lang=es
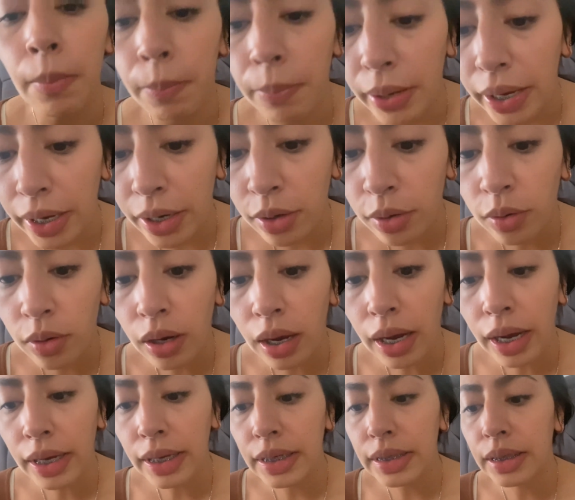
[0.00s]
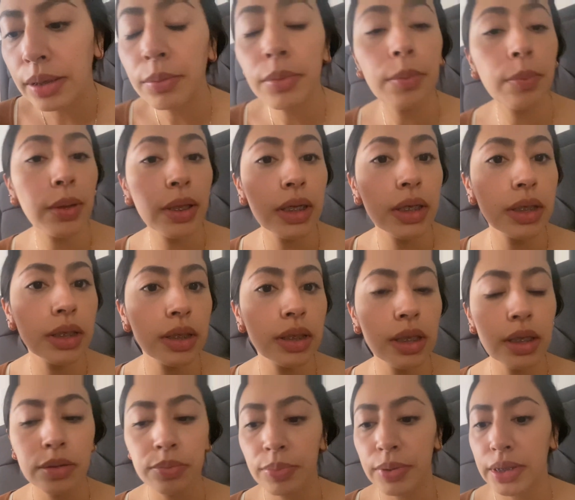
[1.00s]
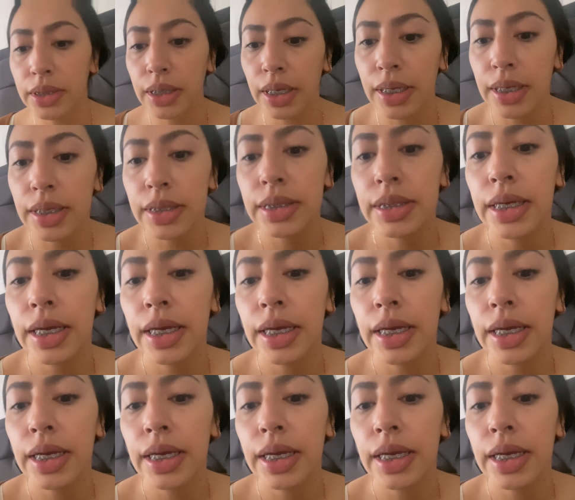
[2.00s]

Pero, ay, están bien padres estas pestañas,